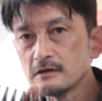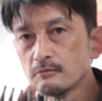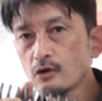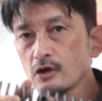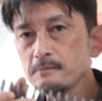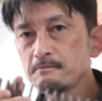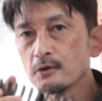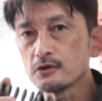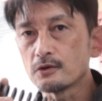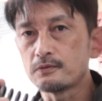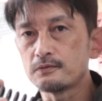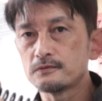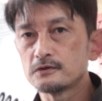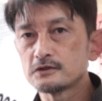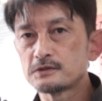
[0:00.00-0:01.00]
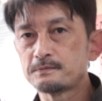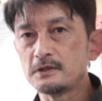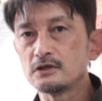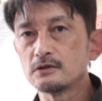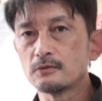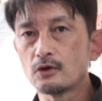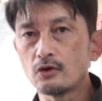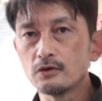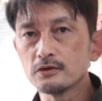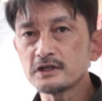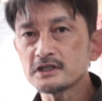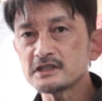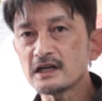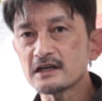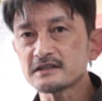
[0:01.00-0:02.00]
もう一本のスプリングも同
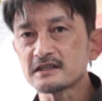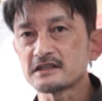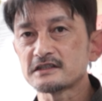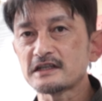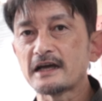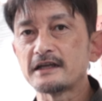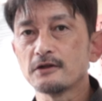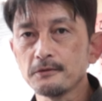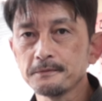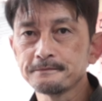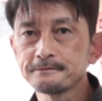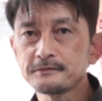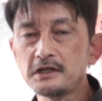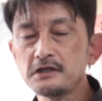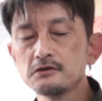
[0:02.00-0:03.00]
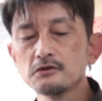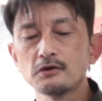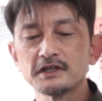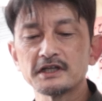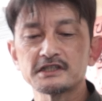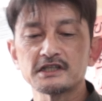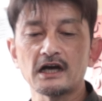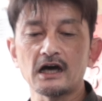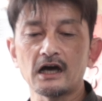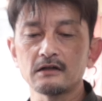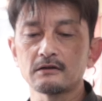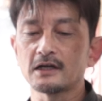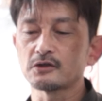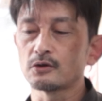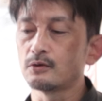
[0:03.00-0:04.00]
じ長さじゃないのっていうお話が
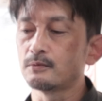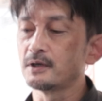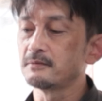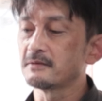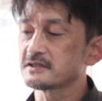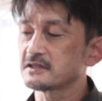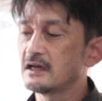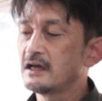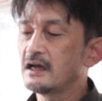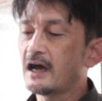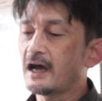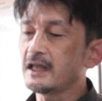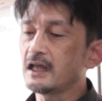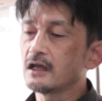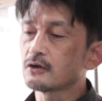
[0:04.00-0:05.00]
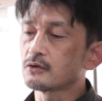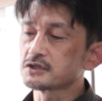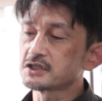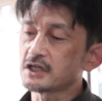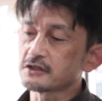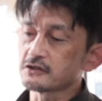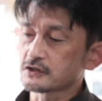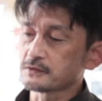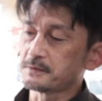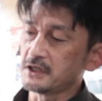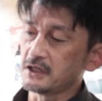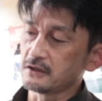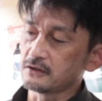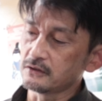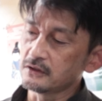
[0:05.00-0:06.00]
あるかと思います。はい。こちらの
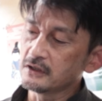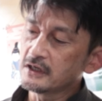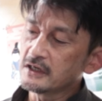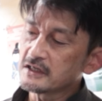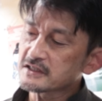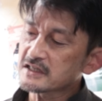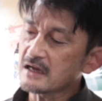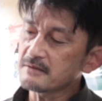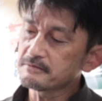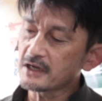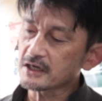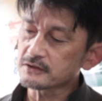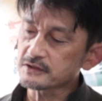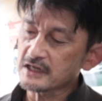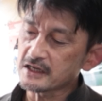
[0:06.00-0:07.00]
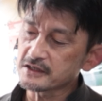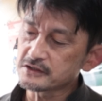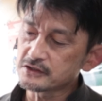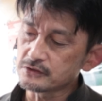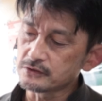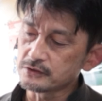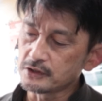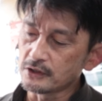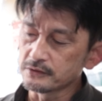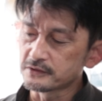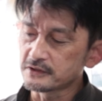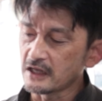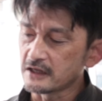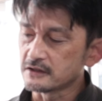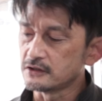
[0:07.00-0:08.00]
スプリング、
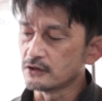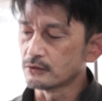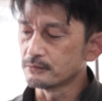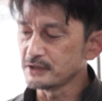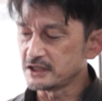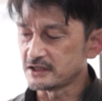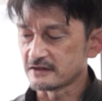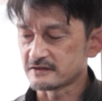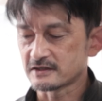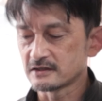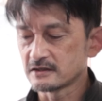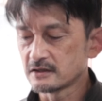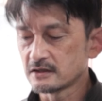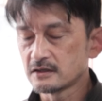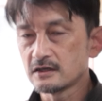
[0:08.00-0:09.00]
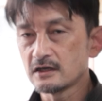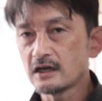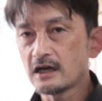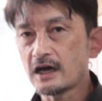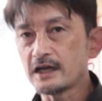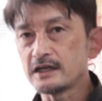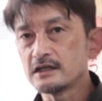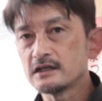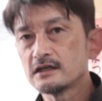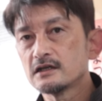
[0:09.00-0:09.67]
334.4 ミリです。はい。